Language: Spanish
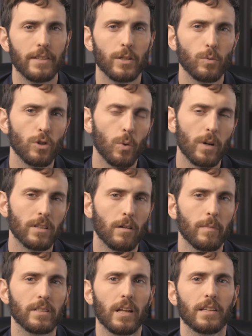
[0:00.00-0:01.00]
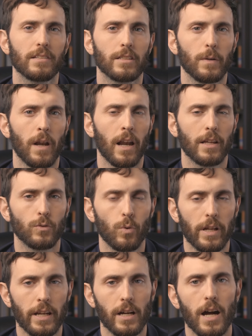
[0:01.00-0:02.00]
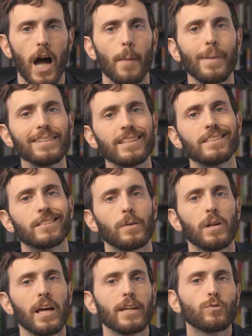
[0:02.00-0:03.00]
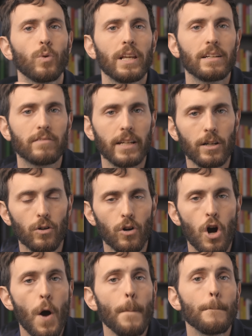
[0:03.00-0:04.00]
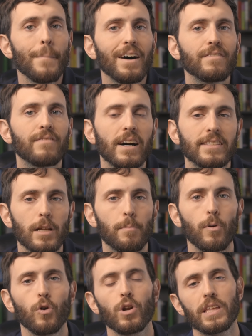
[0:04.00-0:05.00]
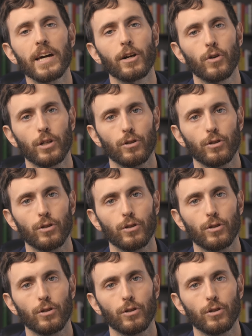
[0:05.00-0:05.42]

En segundo lugar, te aumentan la sensibilidad a la insulina. A más sensibilidad a insulina tengo, más fácil puedo lidiar con